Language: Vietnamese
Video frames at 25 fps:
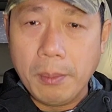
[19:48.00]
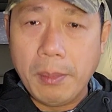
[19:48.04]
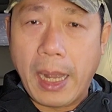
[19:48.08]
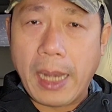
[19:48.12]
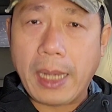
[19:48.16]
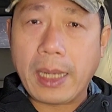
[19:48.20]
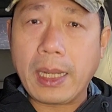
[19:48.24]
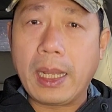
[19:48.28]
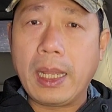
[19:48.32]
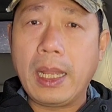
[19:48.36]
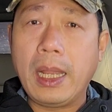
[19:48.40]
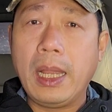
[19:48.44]

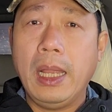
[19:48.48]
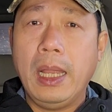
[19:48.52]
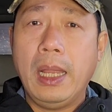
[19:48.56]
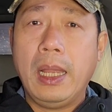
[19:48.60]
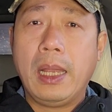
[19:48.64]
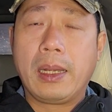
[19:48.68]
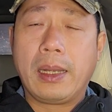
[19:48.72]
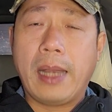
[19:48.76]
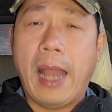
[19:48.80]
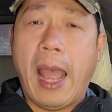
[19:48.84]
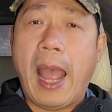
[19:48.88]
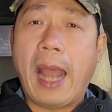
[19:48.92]
Mà đã,
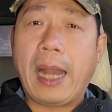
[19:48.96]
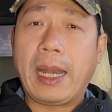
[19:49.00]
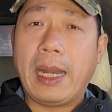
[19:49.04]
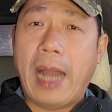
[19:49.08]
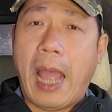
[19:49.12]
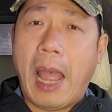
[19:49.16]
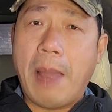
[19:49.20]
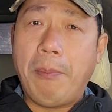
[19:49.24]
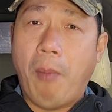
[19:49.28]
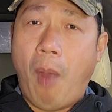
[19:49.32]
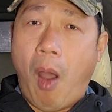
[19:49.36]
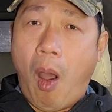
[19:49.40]
đã,
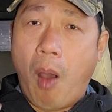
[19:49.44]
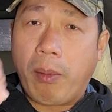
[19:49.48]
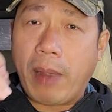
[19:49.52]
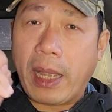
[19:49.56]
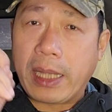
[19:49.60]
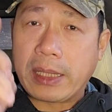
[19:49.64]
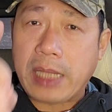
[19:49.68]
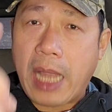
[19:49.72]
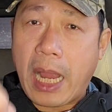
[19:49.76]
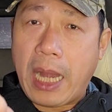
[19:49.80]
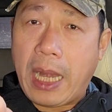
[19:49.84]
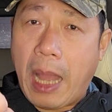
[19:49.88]
đã
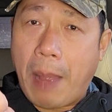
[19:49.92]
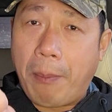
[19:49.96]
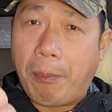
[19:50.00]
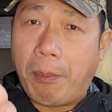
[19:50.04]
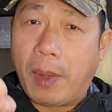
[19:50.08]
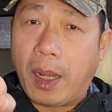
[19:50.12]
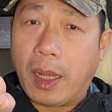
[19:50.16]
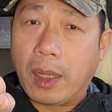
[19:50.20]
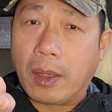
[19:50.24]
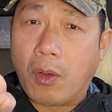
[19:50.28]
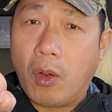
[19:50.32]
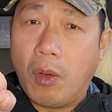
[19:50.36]
một cái sai
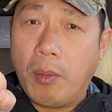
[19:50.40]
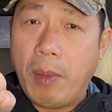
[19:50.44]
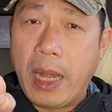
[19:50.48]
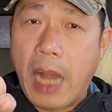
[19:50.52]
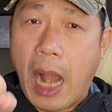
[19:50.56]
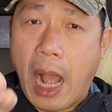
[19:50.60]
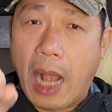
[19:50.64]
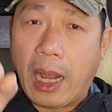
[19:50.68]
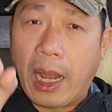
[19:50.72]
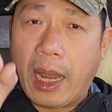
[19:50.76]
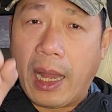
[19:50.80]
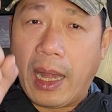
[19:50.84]
lầm này của
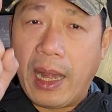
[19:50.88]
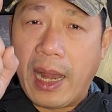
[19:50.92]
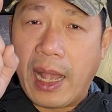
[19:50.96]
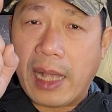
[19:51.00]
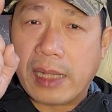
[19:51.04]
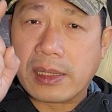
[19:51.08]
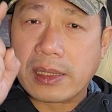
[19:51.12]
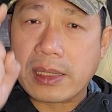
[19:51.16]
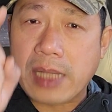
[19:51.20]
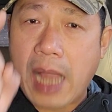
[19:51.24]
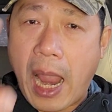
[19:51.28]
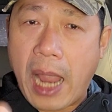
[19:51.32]
bí đần này
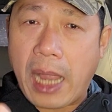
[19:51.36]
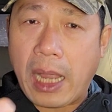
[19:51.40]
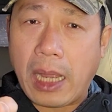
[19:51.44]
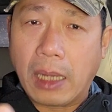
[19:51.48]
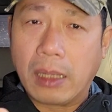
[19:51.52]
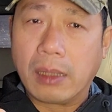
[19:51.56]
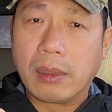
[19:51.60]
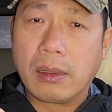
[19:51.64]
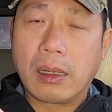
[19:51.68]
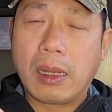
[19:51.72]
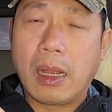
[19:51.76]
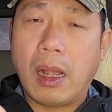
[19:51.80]
là
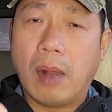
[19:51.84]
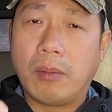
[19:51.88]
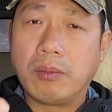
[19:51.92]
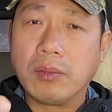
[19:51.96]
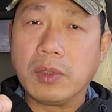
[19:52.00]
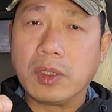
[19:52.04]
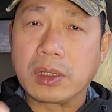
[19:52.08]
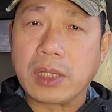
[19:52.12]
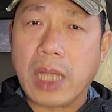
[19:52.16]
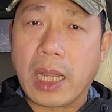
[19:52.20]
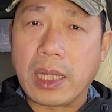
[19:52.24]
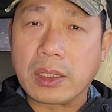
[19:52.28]
xăng
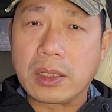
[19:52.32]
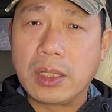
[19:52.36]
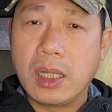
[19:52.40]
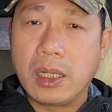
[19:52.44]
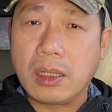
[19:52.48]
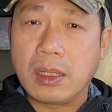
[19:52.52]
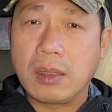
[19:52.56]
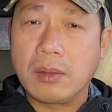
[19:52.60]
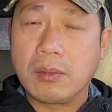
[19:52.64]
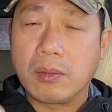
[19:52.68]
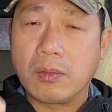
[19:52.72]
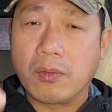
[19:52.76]
không được sản
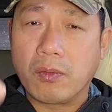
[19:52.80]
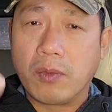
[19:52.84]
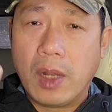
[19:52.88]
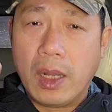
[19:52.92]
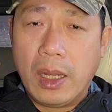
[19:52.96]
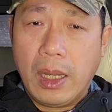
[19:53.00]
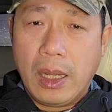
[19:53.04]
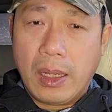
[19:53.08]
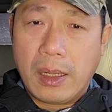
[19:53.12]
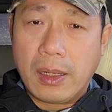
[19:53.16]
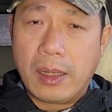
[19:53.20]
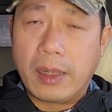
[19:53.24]
xuất
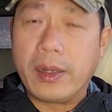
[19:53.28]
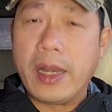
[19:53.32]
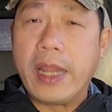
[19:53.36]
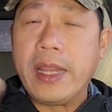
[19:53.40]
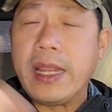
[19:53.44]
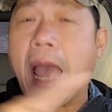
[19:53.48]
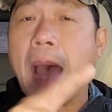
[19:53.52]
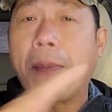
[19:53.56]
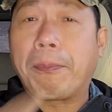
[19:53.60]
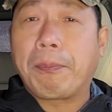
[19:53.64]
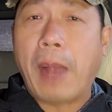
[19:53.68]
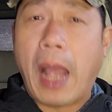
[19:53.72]

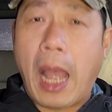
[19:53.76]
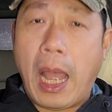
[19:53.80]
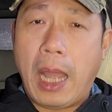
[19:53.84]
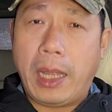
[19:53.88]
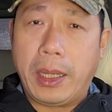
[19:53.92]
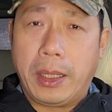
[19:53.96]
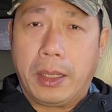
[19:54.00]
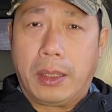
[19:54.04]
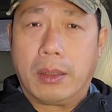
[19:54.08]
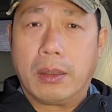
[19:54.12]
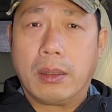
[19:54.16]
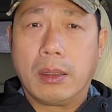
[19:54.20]
đi nhập
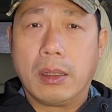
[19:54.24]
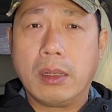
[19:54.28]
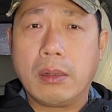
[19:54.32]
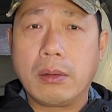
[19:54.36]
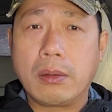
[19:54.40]
thôi